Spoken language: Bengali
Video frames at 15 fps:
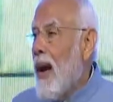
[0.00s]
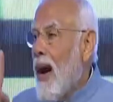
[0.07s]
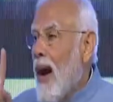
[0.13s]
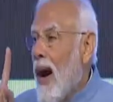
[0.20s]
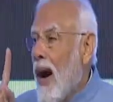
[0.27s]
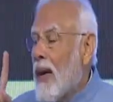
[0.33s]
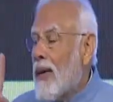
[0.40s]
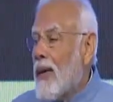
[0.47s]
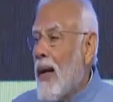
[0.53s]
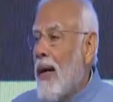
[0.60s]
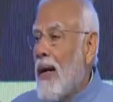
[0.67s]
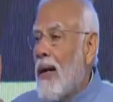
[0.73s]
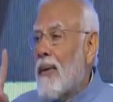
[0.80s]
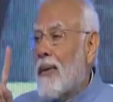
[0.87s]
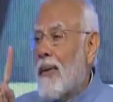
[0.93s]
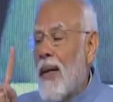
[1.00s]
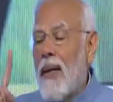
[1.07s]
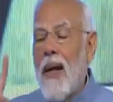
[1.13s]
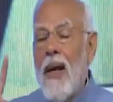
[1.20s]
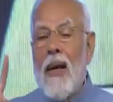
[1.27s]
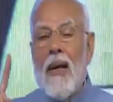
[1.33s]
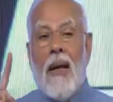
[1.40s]
অটল টানেলের
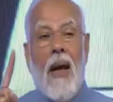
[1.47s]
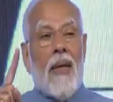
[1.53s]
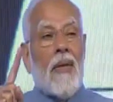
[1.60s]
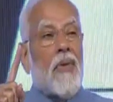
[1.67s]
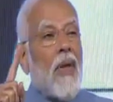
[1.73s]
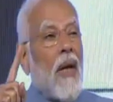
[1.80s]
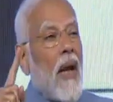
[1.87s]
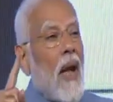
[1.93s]
শিলান্যাস